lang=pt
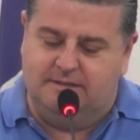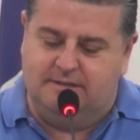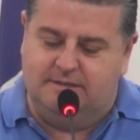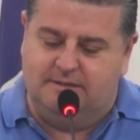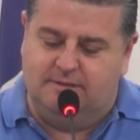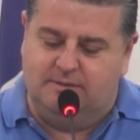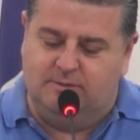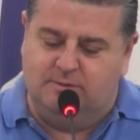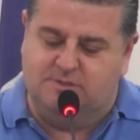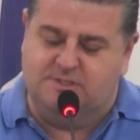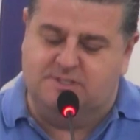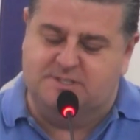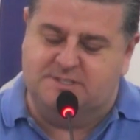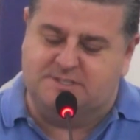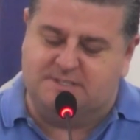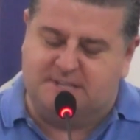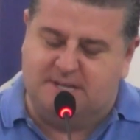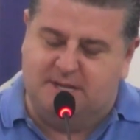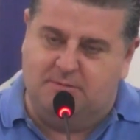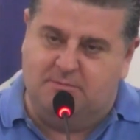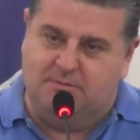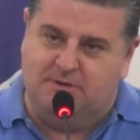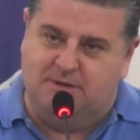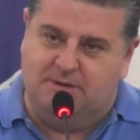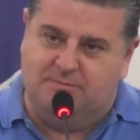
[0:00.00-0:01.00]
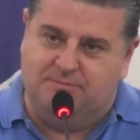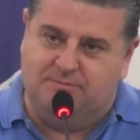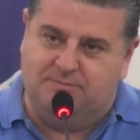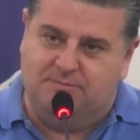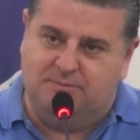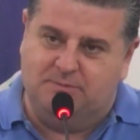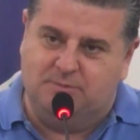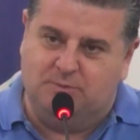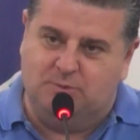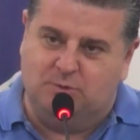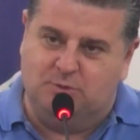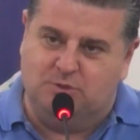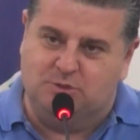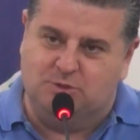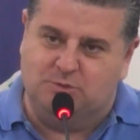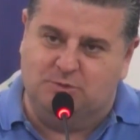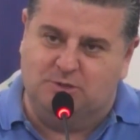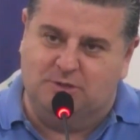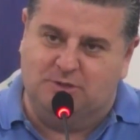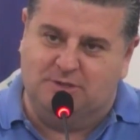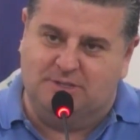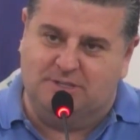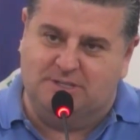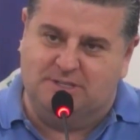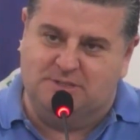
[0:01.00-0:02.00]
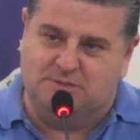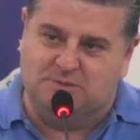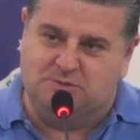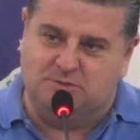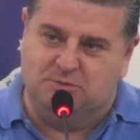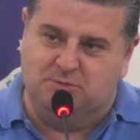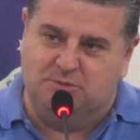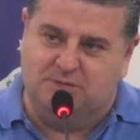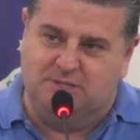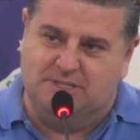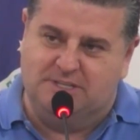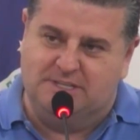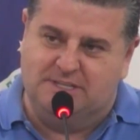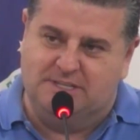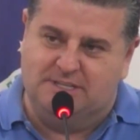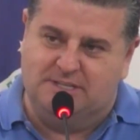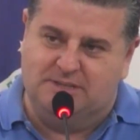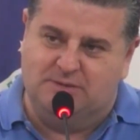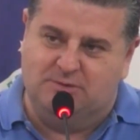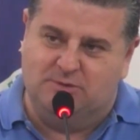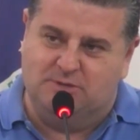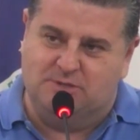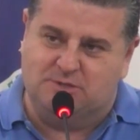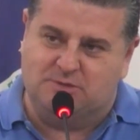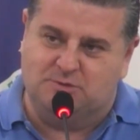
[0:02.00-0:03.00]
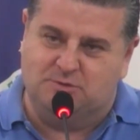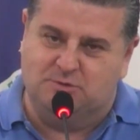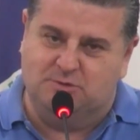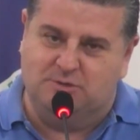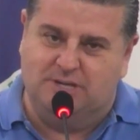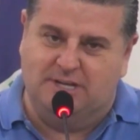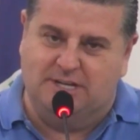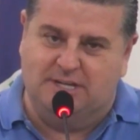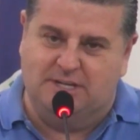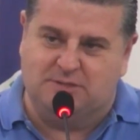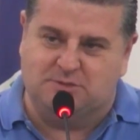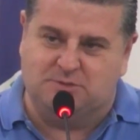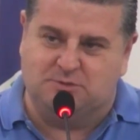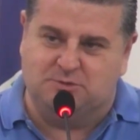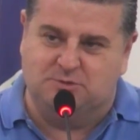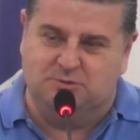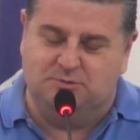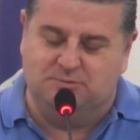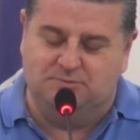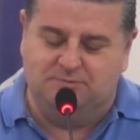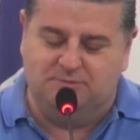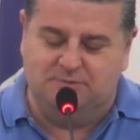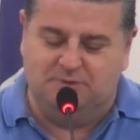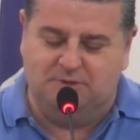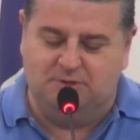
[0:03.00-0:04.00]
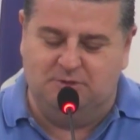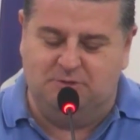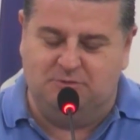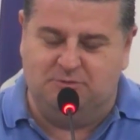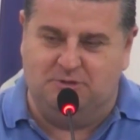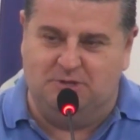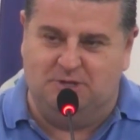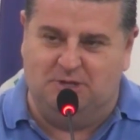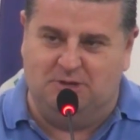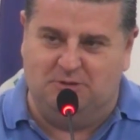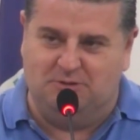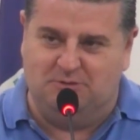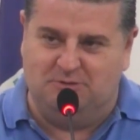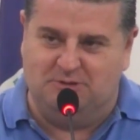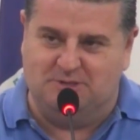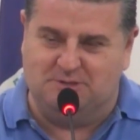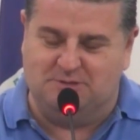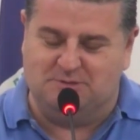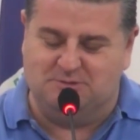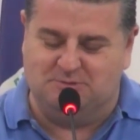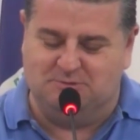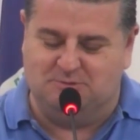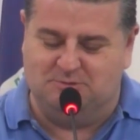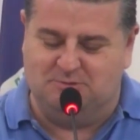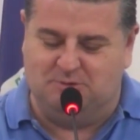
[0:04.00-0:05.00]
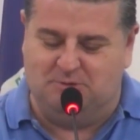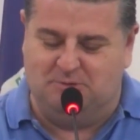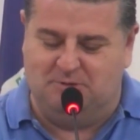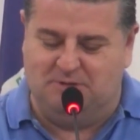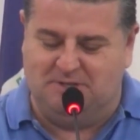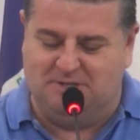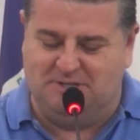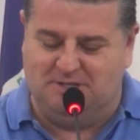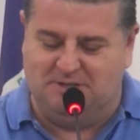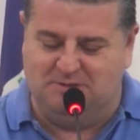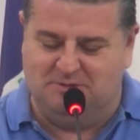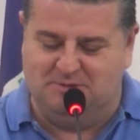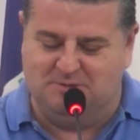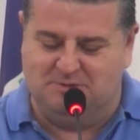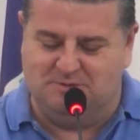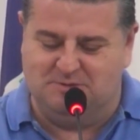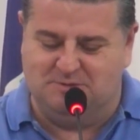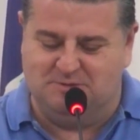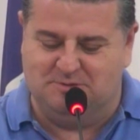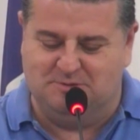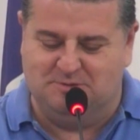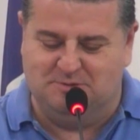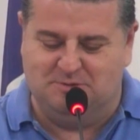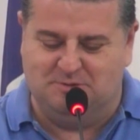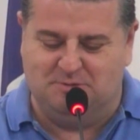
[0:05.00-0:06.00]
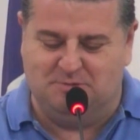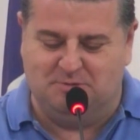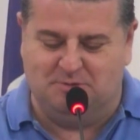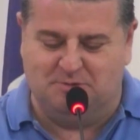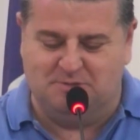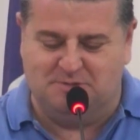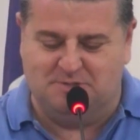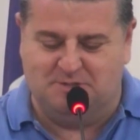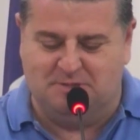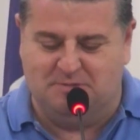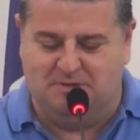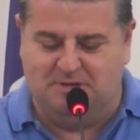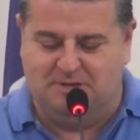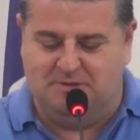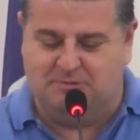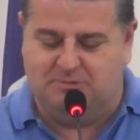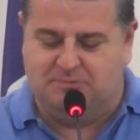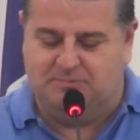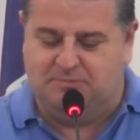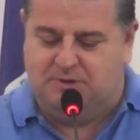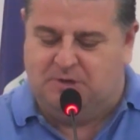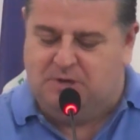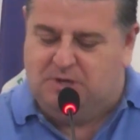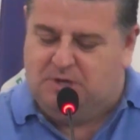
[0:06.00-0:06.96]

O sistema, continuando aqui sobre o assunto da área azul, e no final faço comentário do seu, do seu pronunciamento,